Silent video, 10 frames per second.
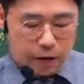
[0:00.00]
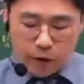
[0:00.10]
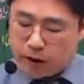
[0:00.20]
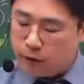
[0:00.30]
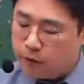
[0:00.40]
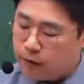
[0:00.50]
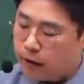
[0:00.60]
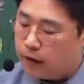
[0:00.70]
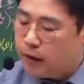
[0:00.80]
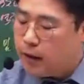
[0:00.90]
이렇게
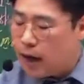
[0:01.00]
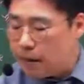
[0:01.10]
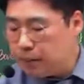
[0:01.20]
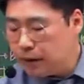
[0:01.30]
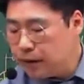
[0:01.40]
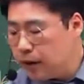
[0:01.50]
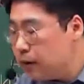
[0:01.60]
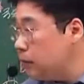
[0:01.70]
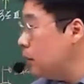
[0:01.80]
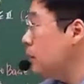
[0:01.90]
나오는데 앞에서
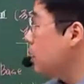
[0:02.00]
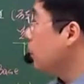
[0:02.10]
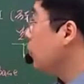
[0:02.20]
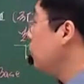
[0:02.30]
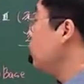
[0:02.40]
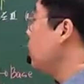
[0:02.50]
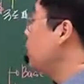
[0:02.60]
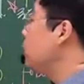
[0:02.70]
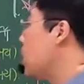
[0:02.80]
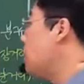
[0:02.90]
얘기했던 제가 교통
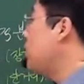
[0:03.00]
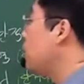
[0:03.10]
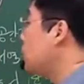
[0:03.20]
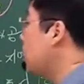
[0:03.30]
개념 처음 나올